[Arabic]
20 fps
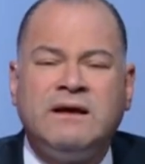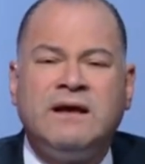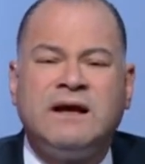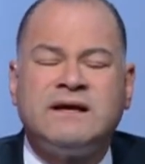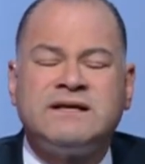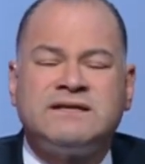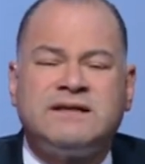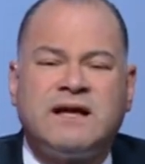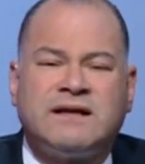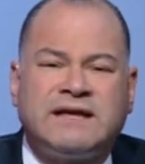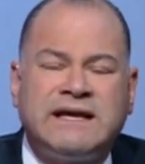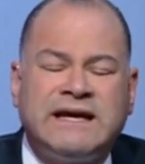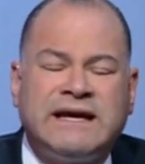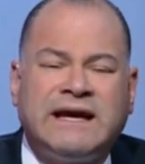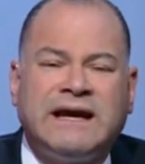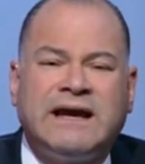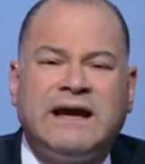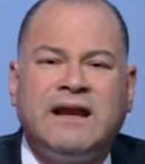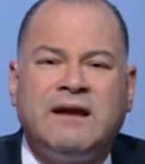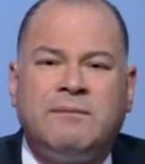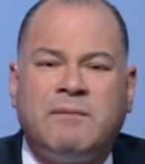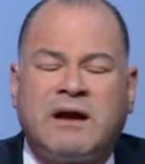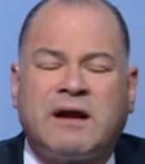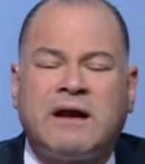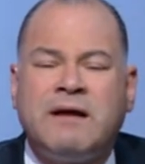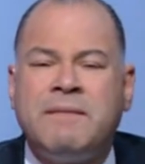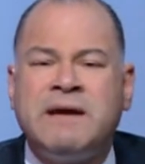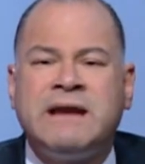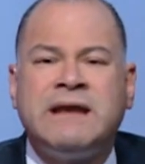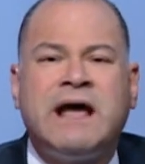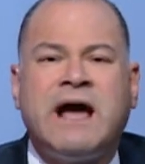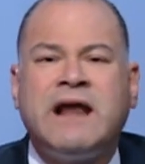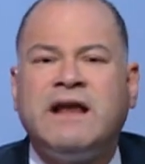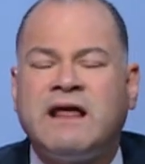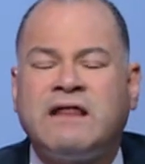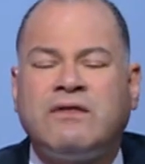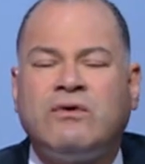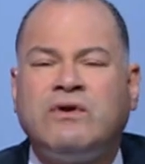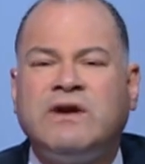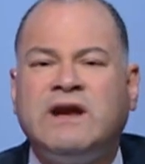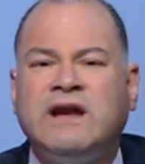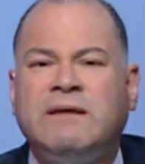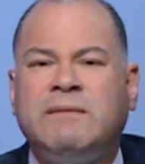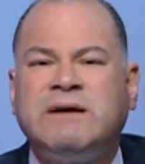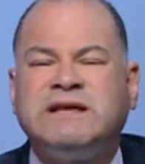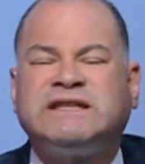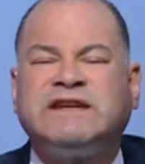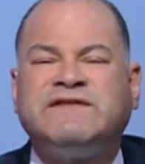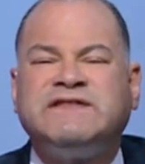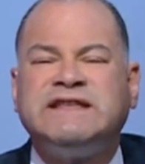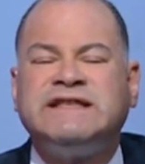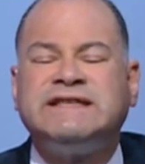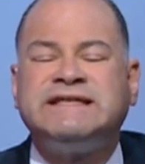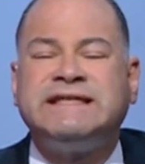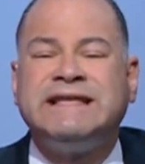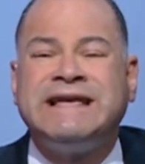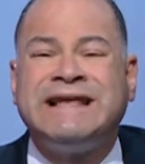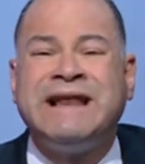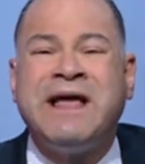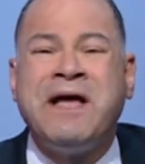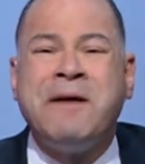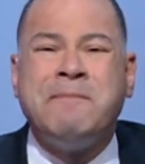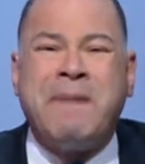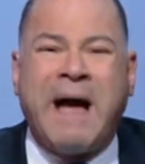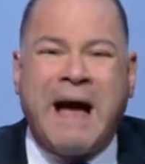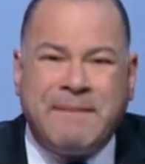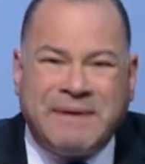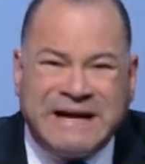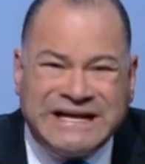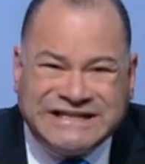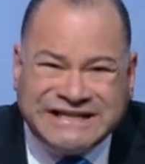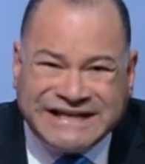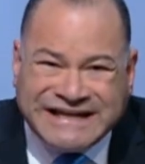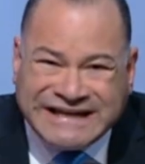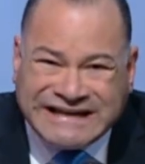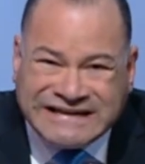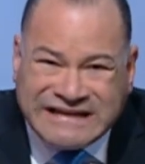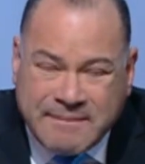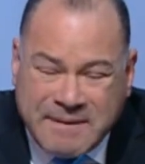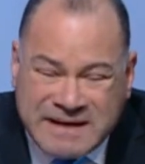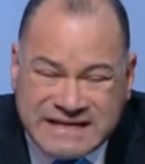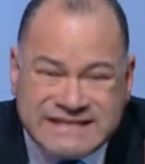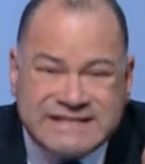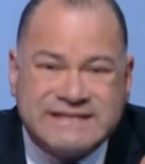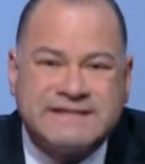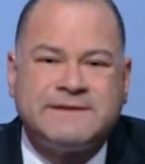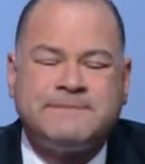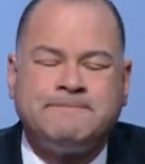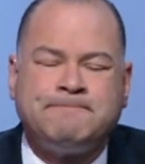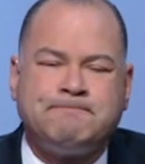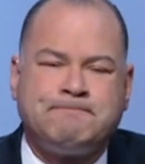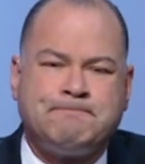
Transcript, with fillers: يستطيع المرء منا ان يظن ان مصر في ست سنين ما عملتش غير ده بس